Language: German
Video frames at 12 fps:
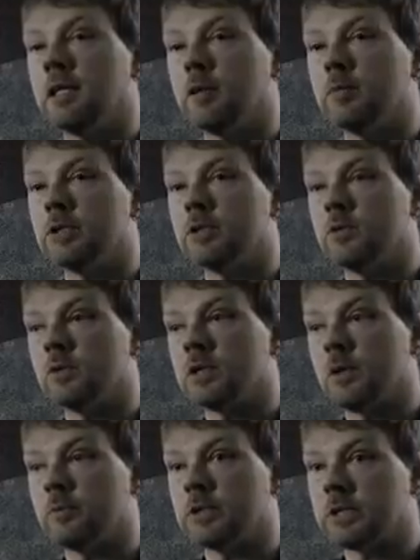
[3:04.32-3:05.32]
in jeder
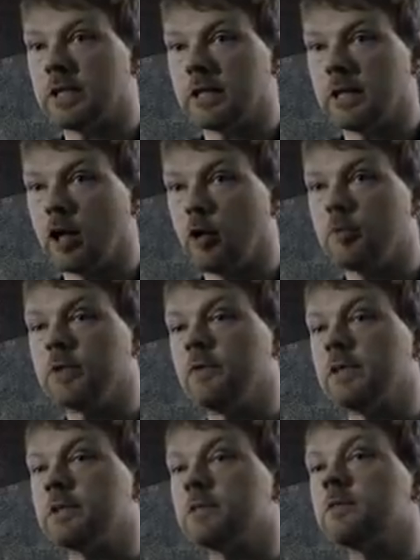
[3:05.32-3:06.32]
Mission gibt es einen
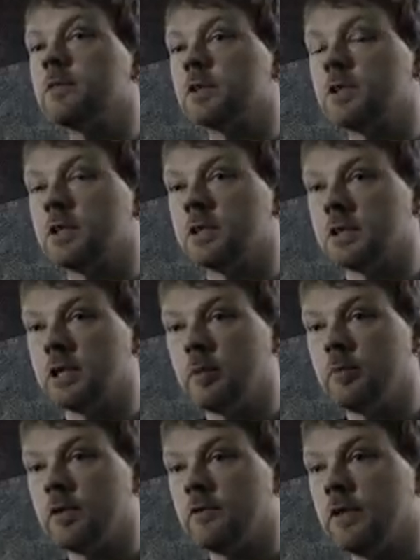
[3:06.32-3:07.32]
Hauptquest und verschiedene
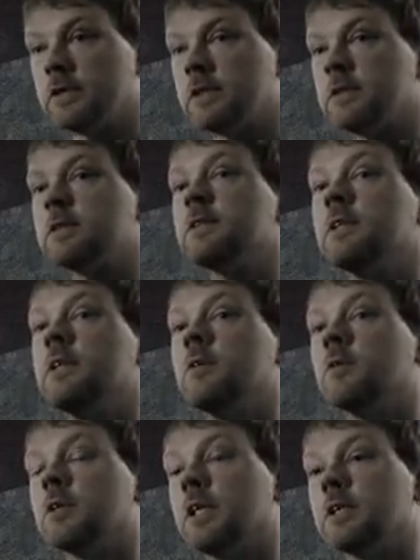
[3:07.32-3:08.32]
Nebenquests.
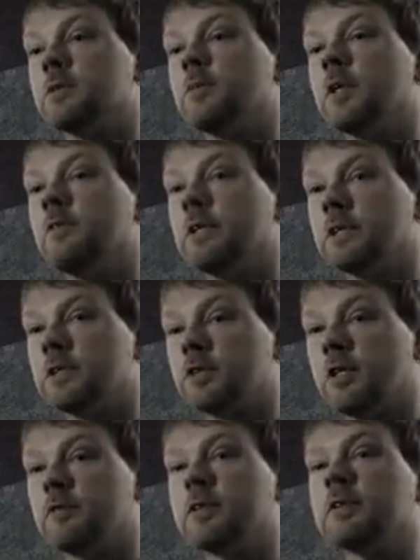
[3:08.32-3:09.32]
Und jedes Mal, wenn ich es
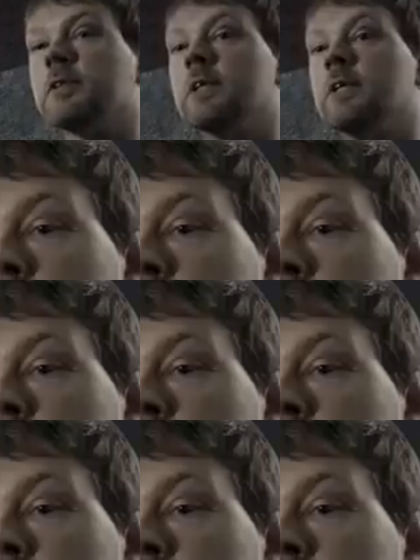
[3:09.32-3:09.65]
schaffe,